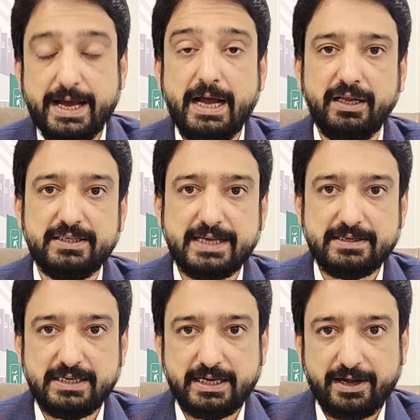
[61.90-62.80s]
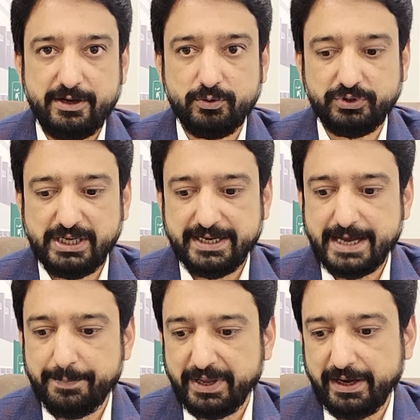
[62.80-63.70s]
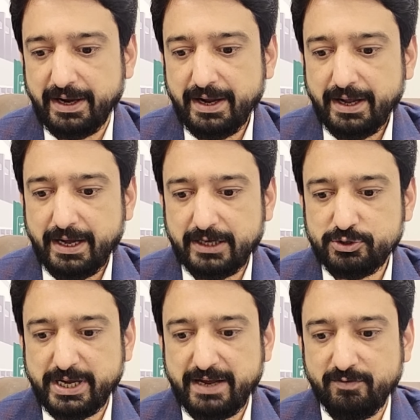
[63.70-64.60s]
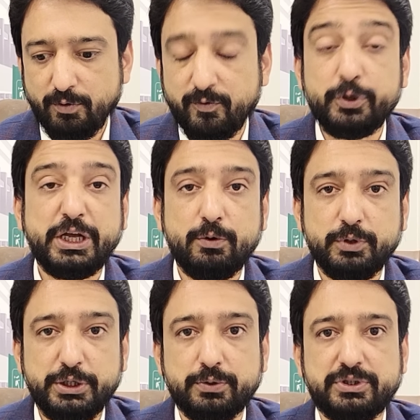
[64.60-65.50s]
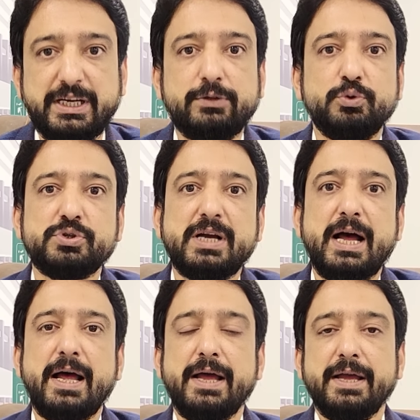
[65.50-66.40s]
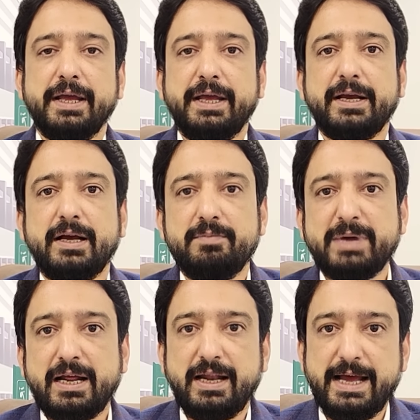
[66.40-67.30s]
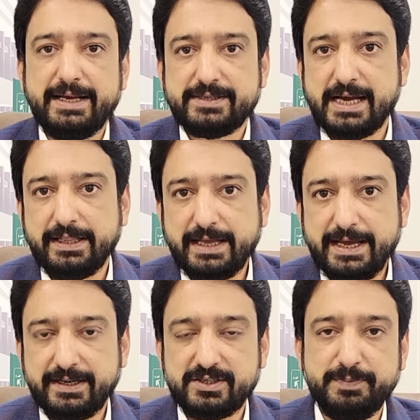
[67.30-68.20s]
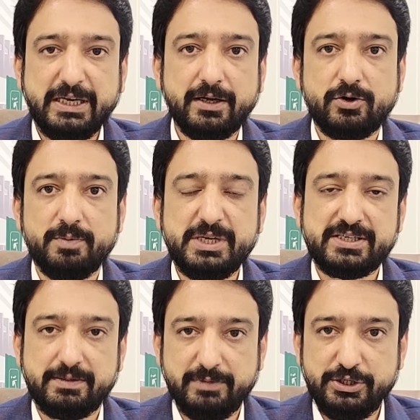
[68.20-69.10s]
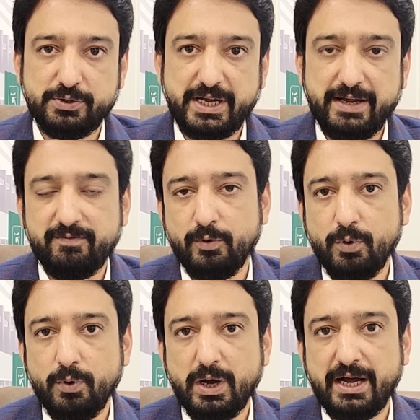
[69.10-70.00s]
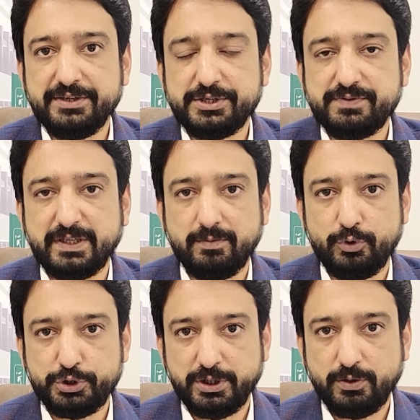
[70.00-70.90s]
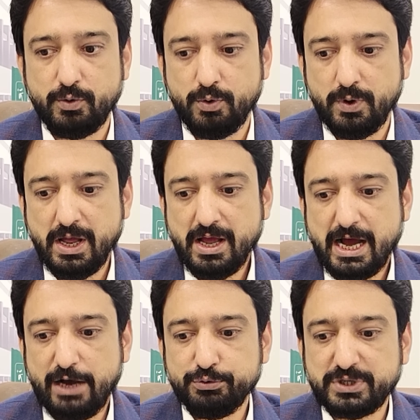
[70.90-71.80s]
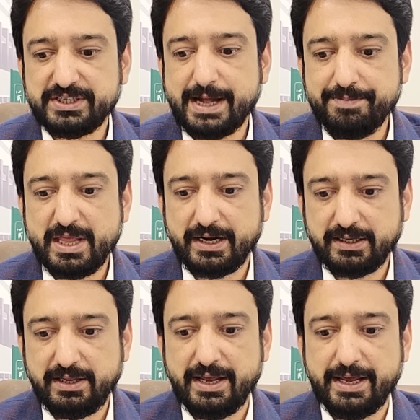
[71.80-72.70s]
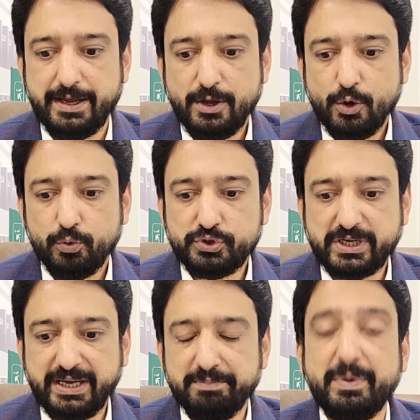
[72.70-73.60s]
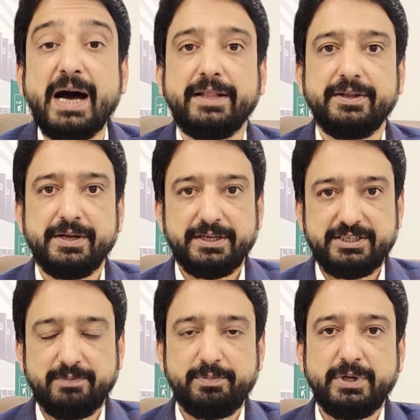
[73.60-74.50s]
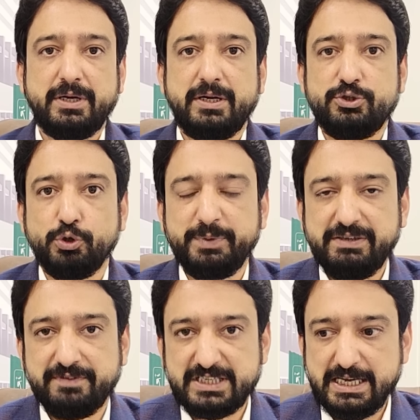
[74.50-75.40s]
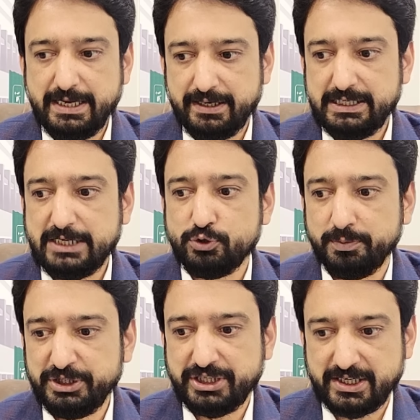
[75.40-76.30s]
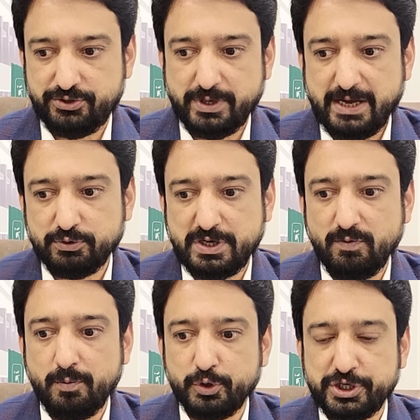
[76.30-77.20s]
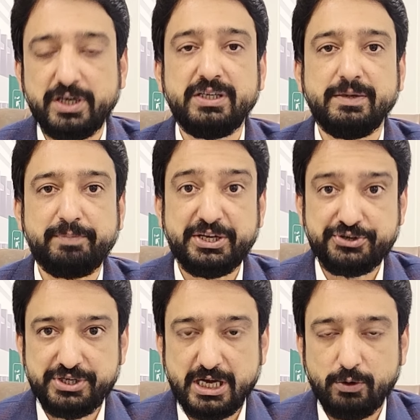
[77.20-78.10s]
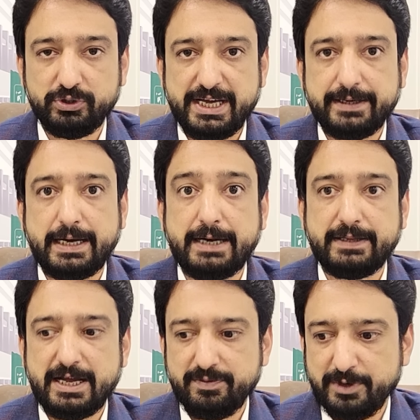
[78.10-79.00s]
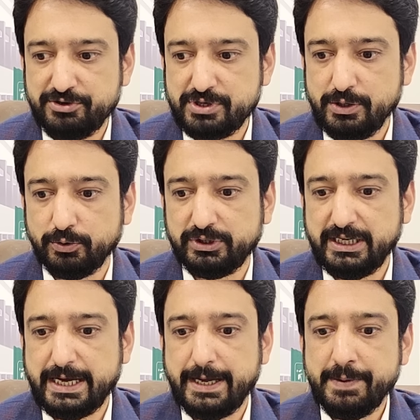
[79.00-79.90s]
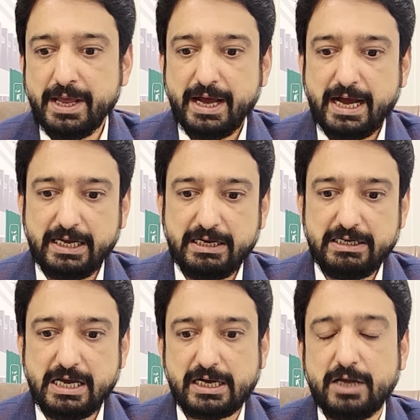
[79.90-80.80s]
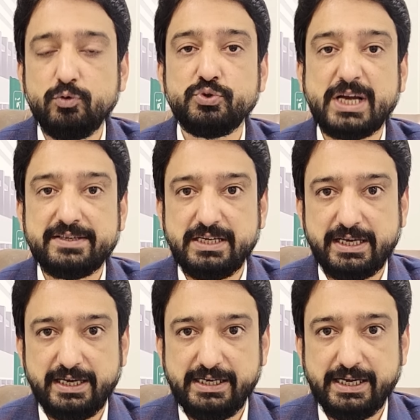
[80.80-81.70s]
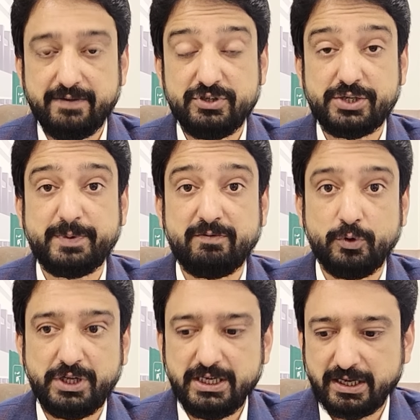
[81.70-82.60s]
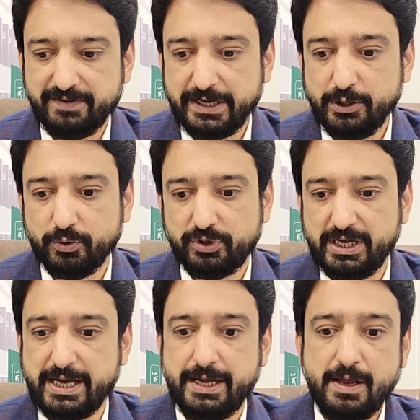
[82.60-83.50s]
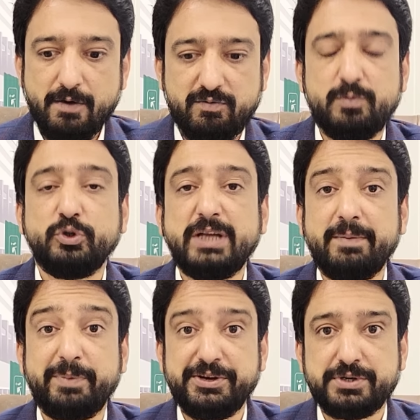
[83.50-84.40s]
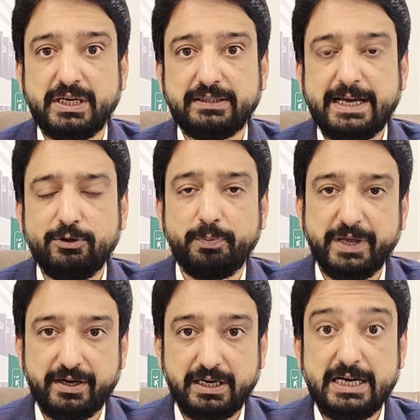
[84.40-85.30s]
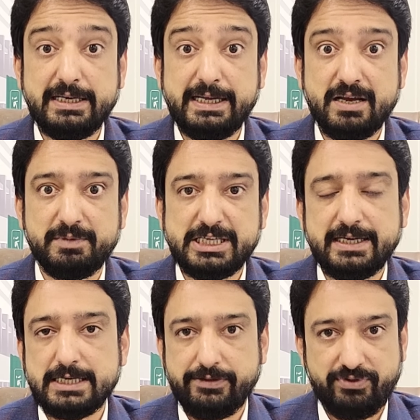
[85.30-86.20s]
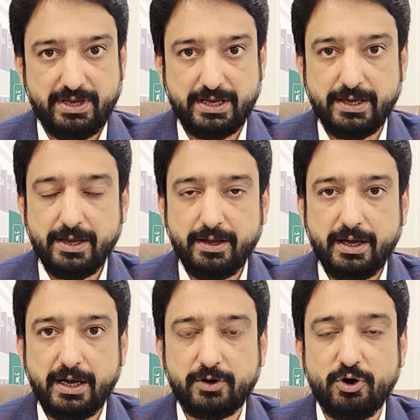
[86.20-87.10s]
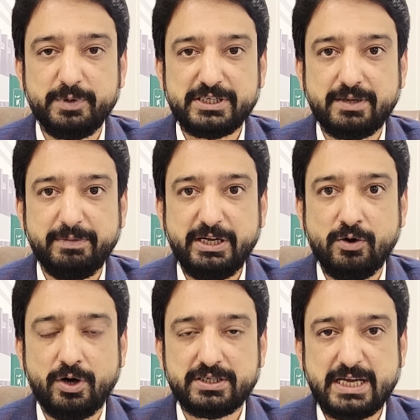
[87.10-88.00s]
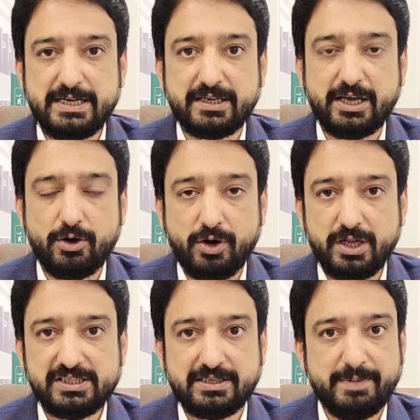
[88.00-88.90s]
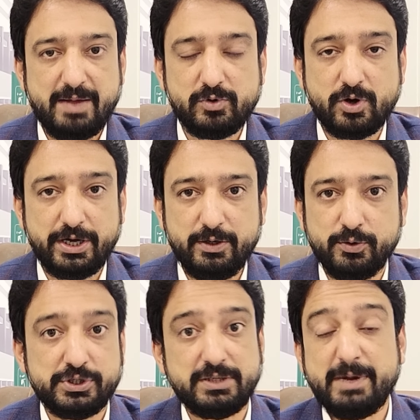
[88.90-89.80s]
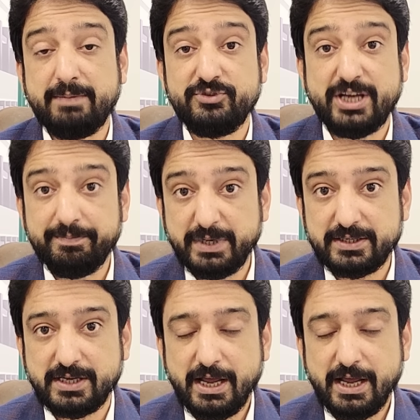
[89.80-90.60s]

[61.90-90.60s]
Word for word: आइन साजी करनी होती है या फिर आ, जो है वो वोटिंग होनी होती है तो उसका एक मरहला ऐसा आता है कि स्पीकर कौमी असम्बली जो है वो जिस वक्त मोशन को हाउस के सामने रखते हैं उसके बाद जब जो भी वज़ीर या जो भी शख्स जो है उसने वो मोशन पेश किया होता है करारदाद पेश की होती है आइन या कानून साजी के लिए जिस पर वोटिंग करवानी होती है वो मुद्दा पेश करता है तो फिर घंटियाँ बजाई जाती हैं कौमी असम्बली और सैनट के हॉल्स तमाम कॉरिडोर्स तमाम चैम्बर्स